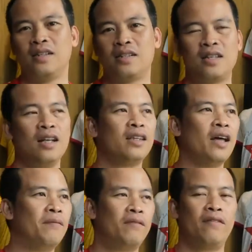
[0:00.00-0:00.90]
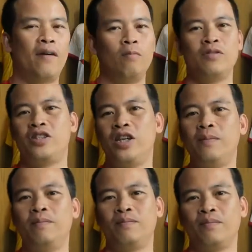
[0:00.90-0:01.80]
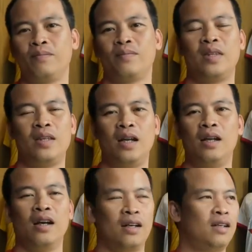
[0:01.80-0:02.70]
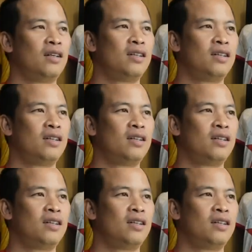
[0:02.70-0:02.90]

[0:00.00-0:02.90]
sân tập phòng gym nhân lực